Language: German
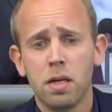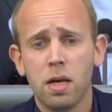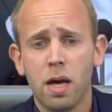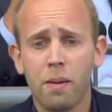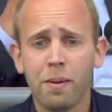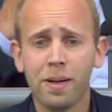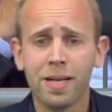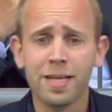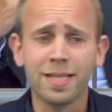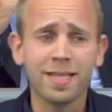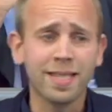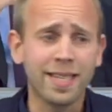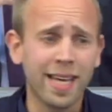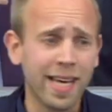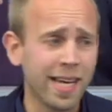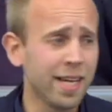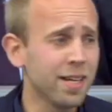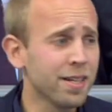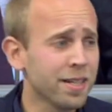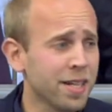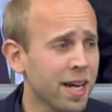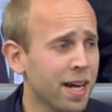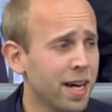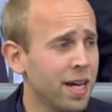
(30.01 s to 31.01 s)
Aber das
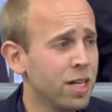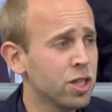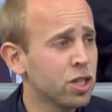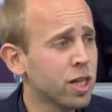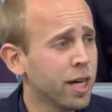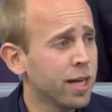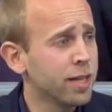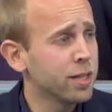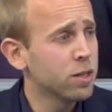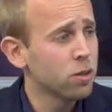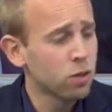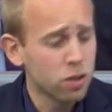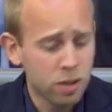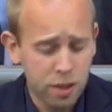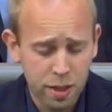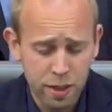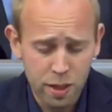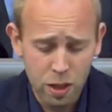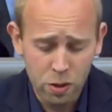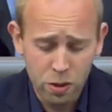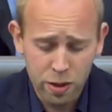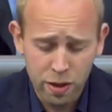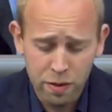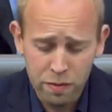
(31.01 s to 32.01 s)
Gegenteil scheint doch
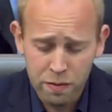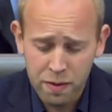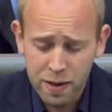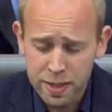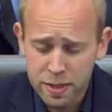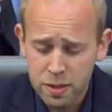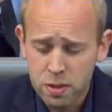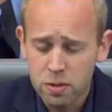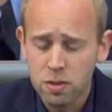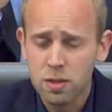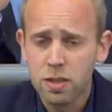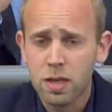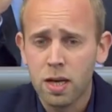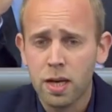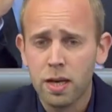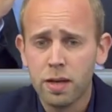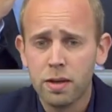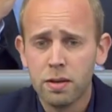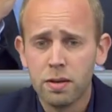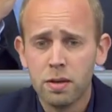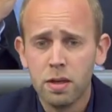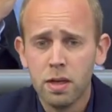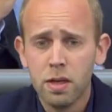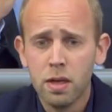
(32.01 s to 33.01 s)
genau der Fall zu
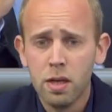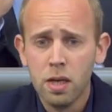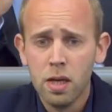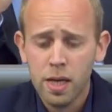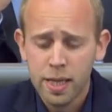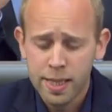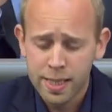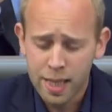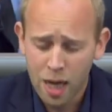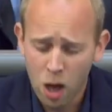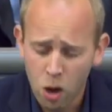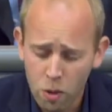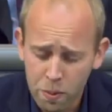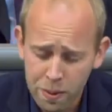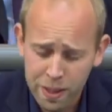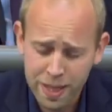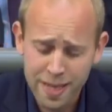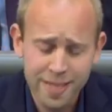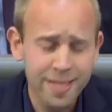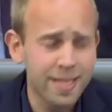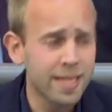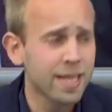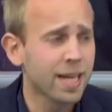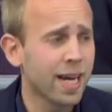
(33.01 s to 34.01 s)
sein. Ich glaube,
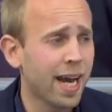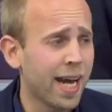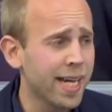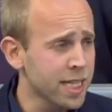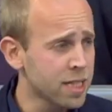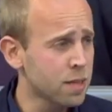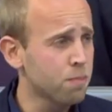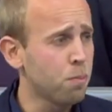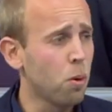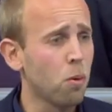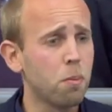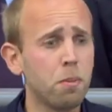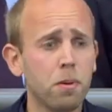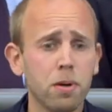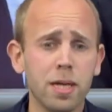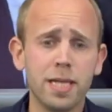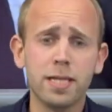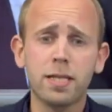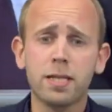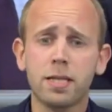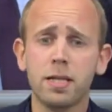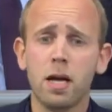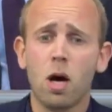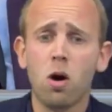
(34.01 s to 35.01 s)
dass die
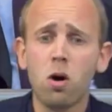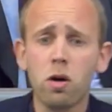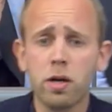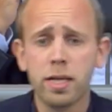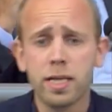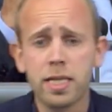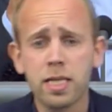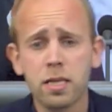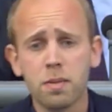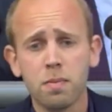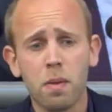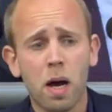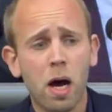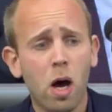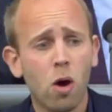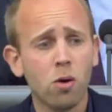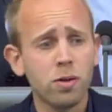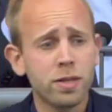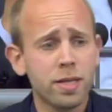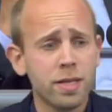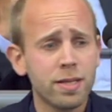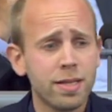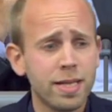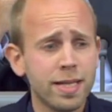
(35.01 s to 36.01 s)
Rechtspopulisten auch in diesem
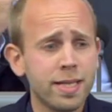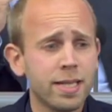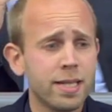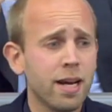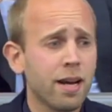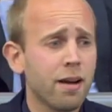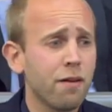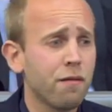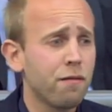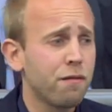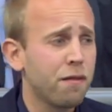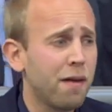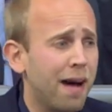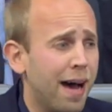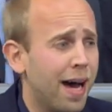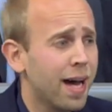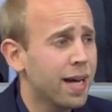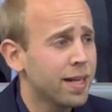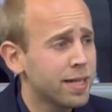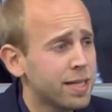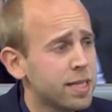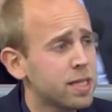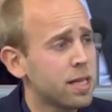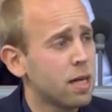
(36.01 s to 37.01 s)
Hause sich der
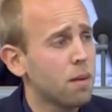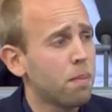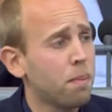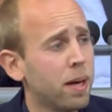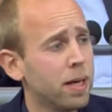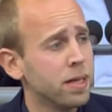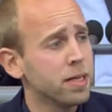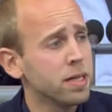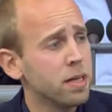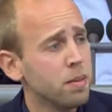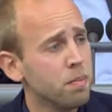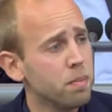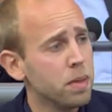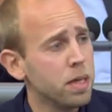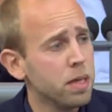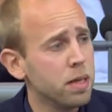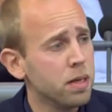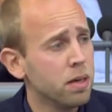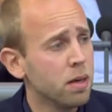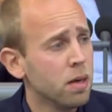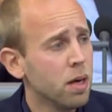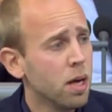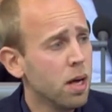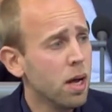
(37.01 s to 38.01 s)
Gefahr dieser
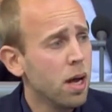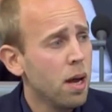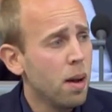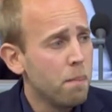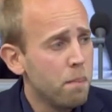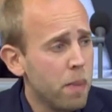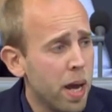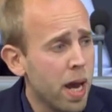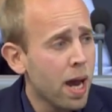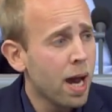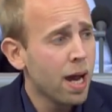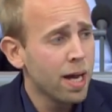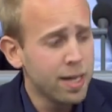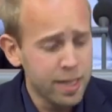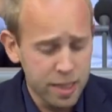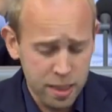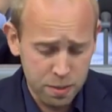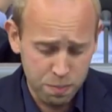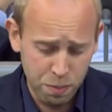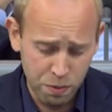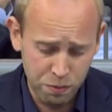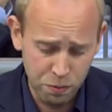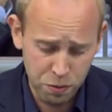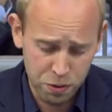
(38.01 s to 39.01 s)
Pandemie mehr
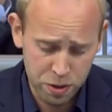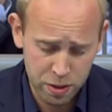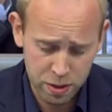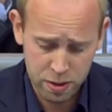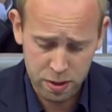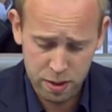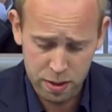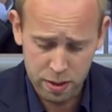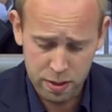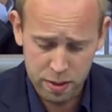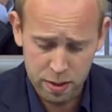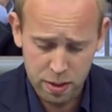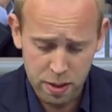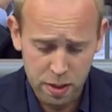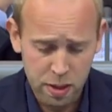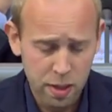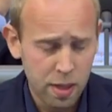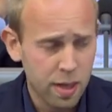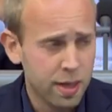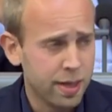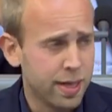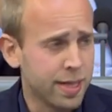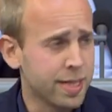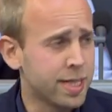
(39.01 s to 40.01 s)
als bewusst sind,
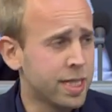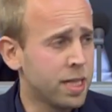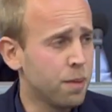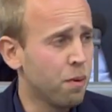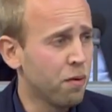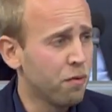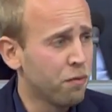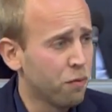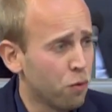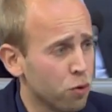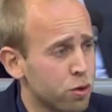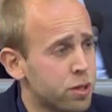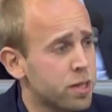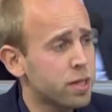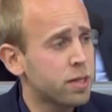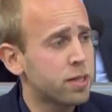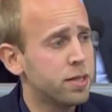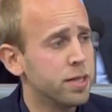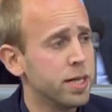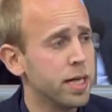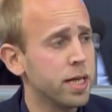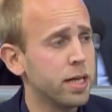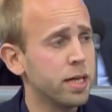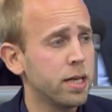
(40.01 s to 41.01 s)
dass sie
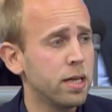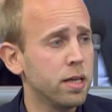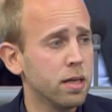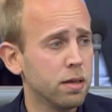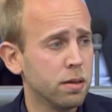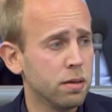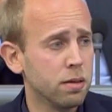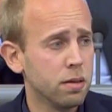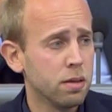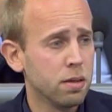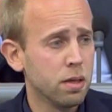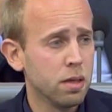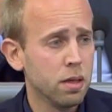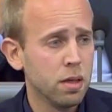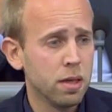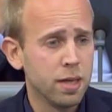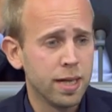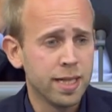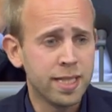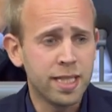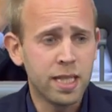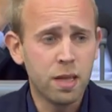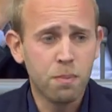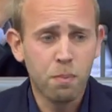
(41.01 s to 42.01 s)
bewusst negieren,
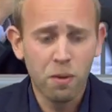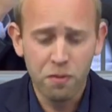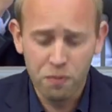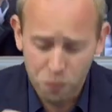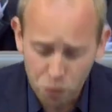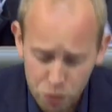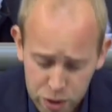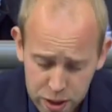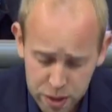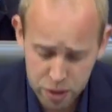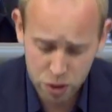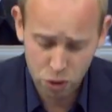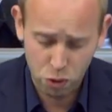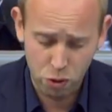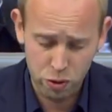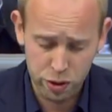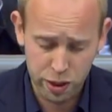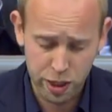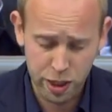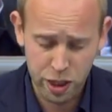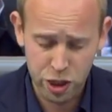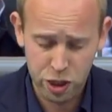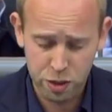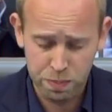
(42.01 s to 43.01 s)
dass sie bewusst
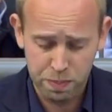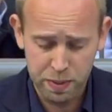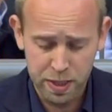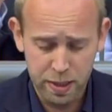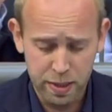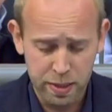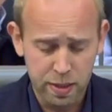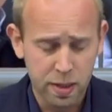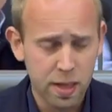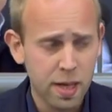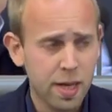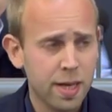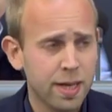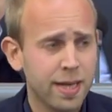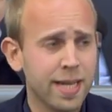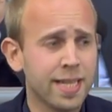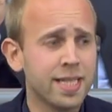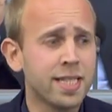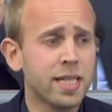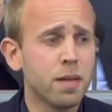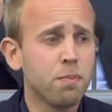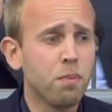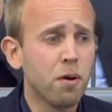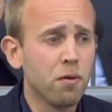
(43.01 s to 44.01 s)
runterspielen,
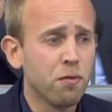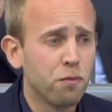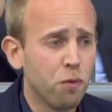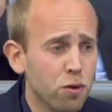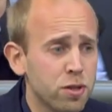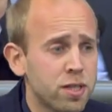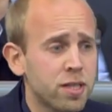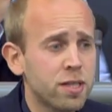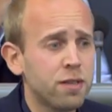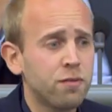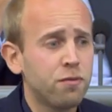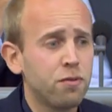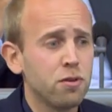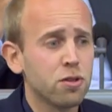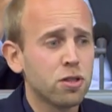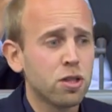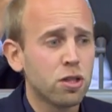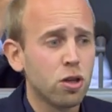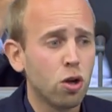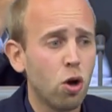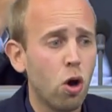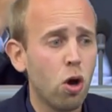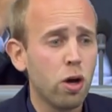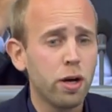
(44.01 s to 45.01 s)
dass sie bewusst
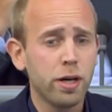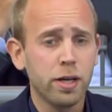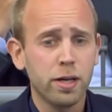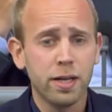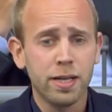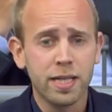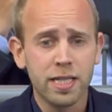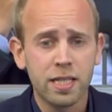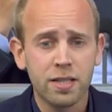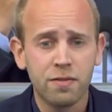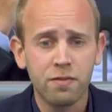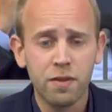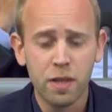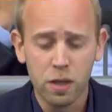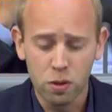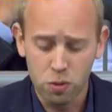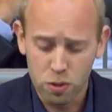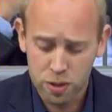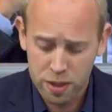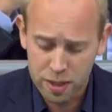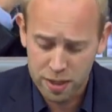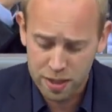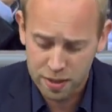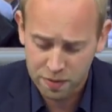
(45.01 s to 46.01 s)
fürs Leugnen des
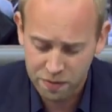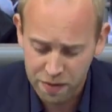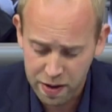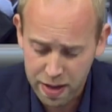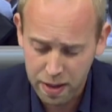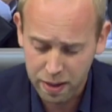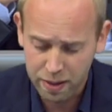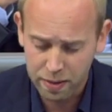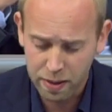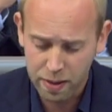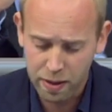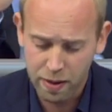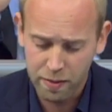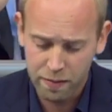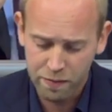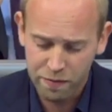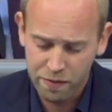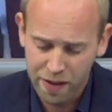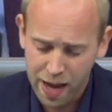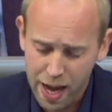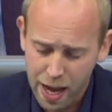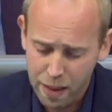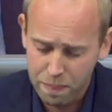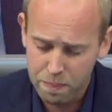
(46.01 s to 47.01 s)
Viruses
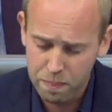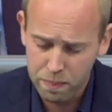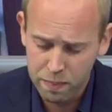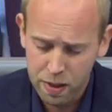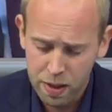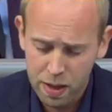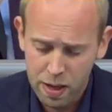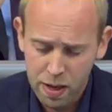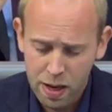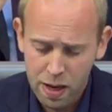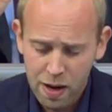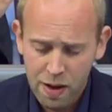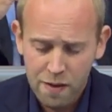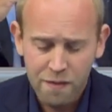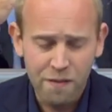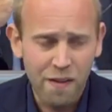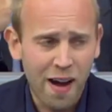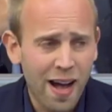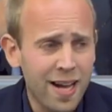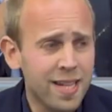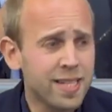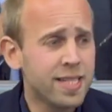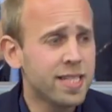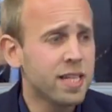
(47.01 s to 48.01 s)
äh, werben,
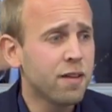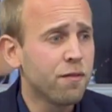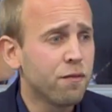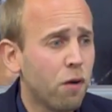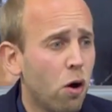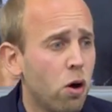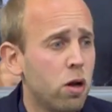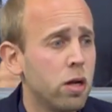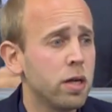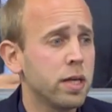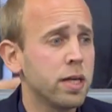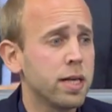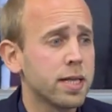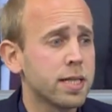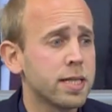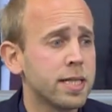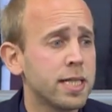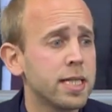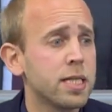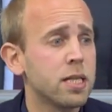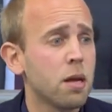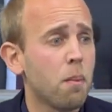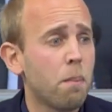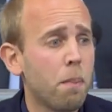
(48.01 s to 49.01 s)
weil sie wollen, dass
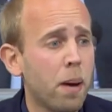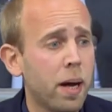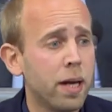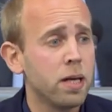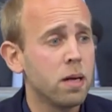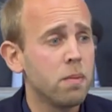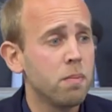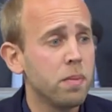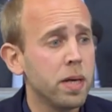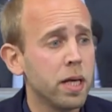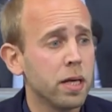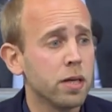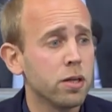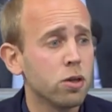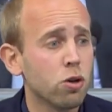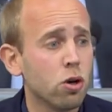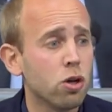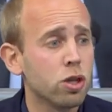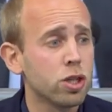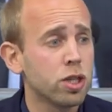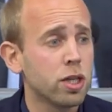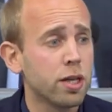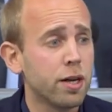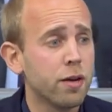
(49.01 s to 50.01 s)
diese Pandemie in
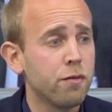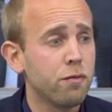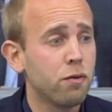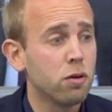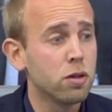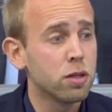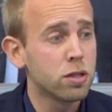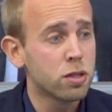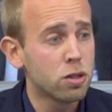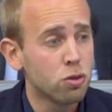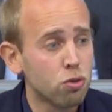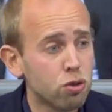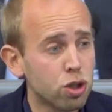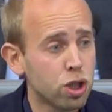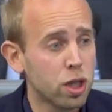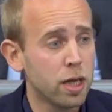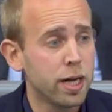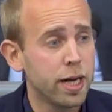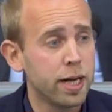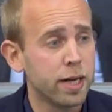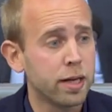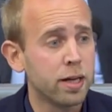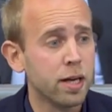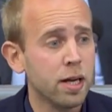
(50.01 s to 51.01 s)
Deutschland voll
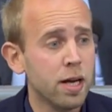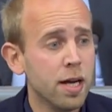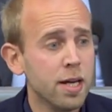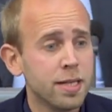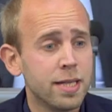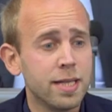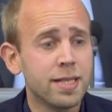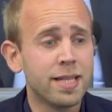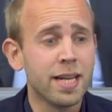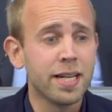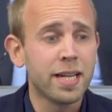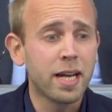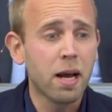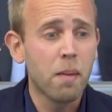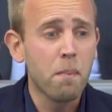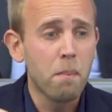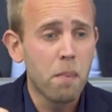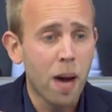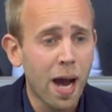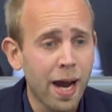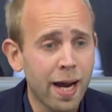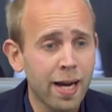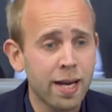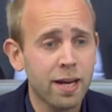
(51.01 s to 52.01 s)
zuschlägt. Sie sind
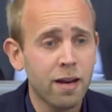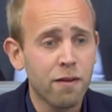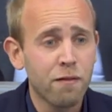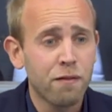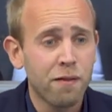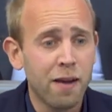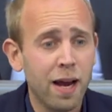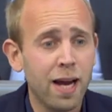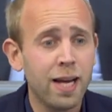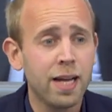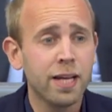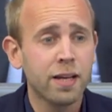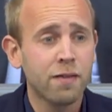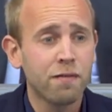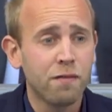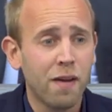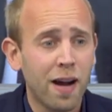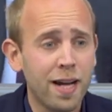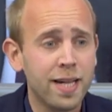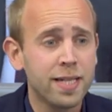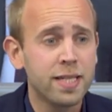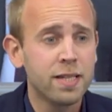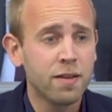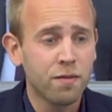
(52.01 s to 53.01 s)
gemeingefährlich,
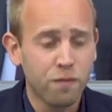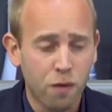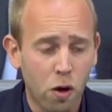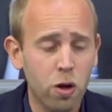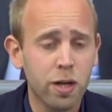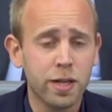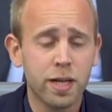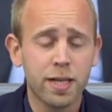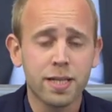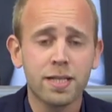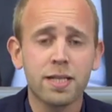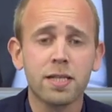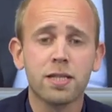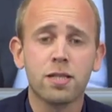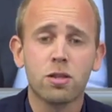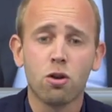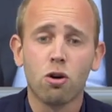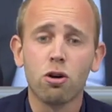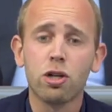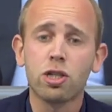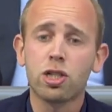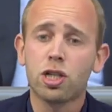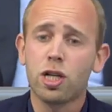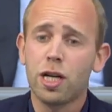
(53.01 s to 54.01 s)
weil sie wollen, dass es
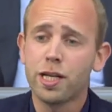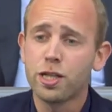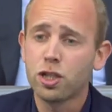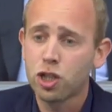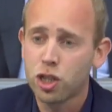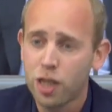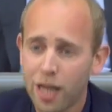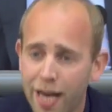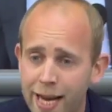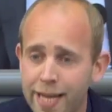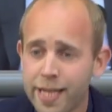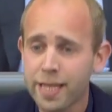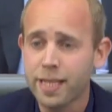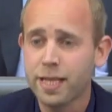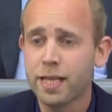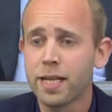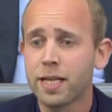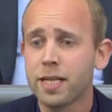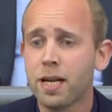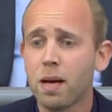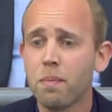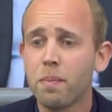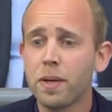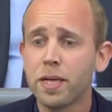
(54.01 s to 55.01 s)
Deutschland schlecht
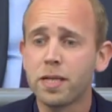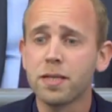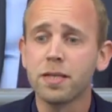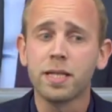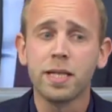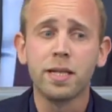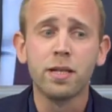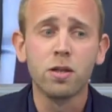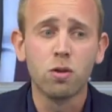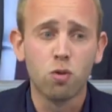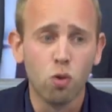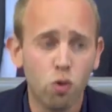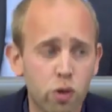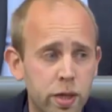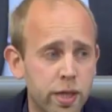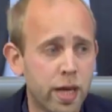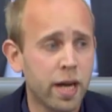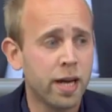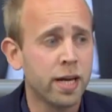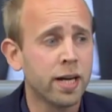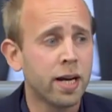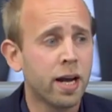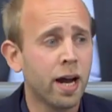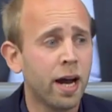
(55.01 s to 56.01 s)
geht, damit es ihnen gut
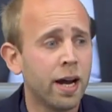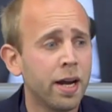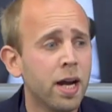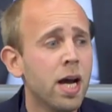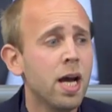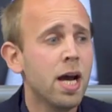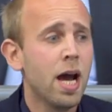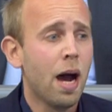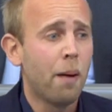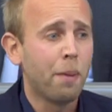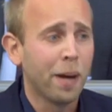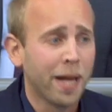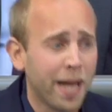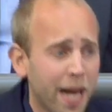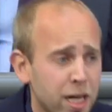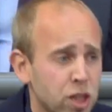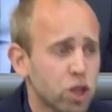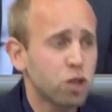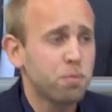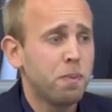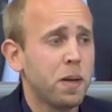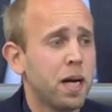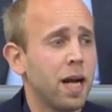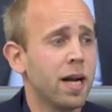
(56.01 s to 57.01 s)
gehen kann. Aber
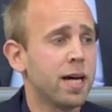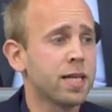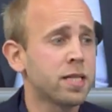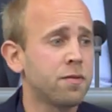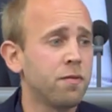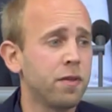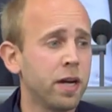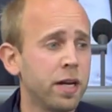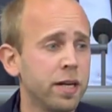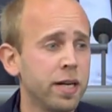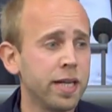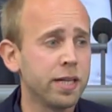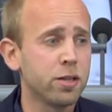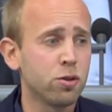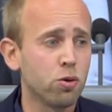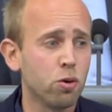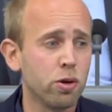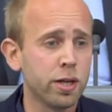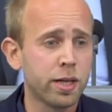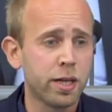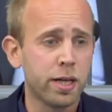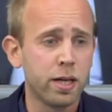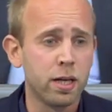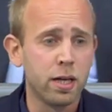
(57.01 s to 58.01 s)
das Spiel lassen wir ihnen nicht
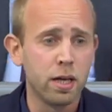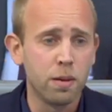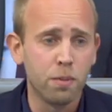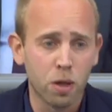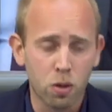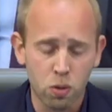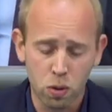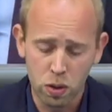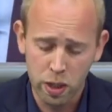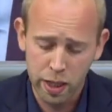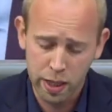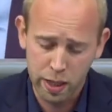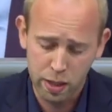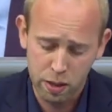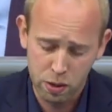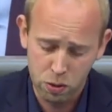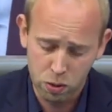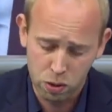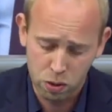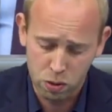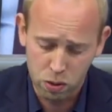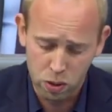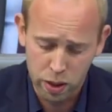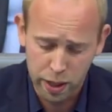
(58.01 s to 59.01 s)
durchgehen, liebe Kolleginnen
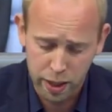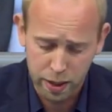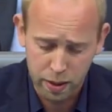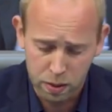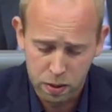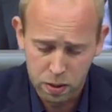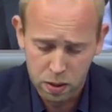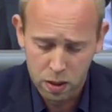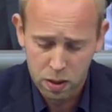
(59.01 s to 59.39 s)
und Kollegen.